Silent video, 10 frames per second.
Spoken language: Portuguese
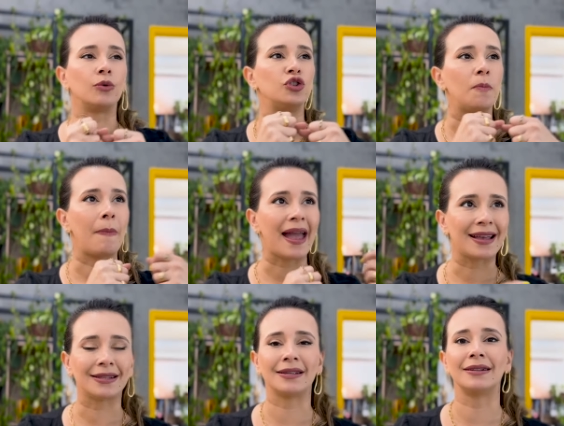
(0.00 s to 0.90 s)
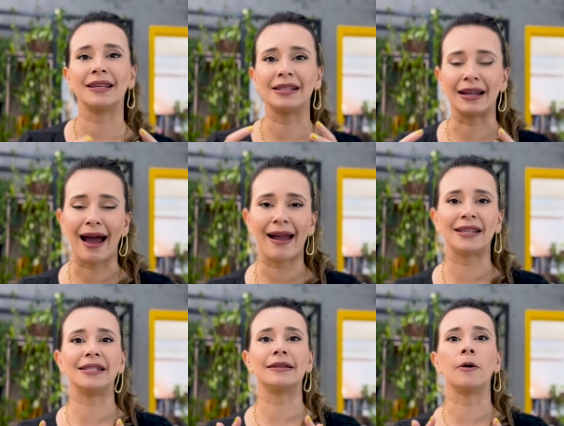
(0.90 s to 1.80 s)
de peças
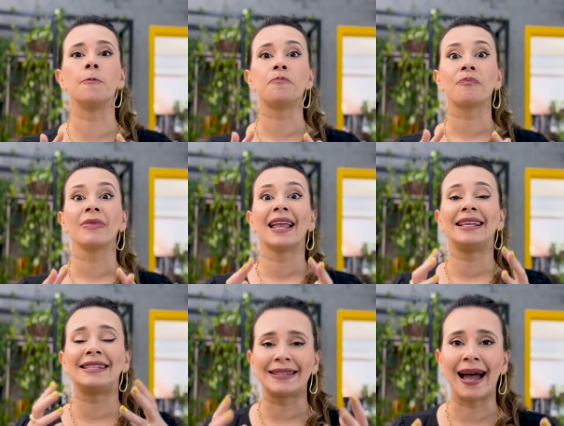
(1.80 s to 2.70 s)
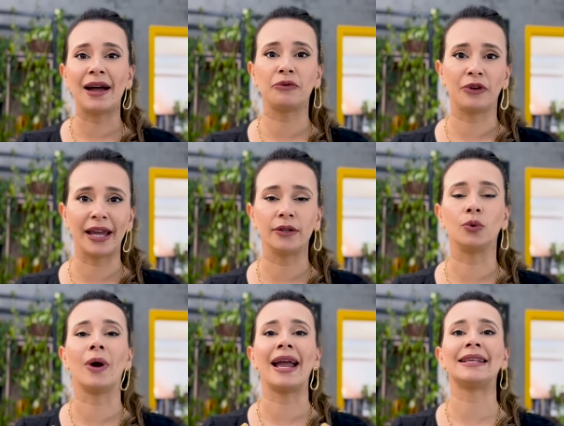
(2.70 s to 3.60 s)
artesanais. Então, está
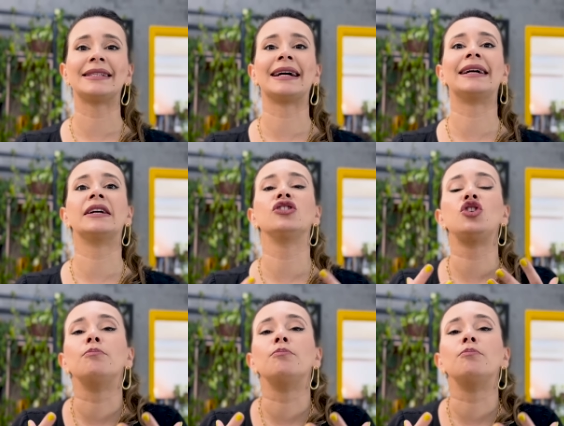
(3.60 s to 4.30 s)
havendo essa grande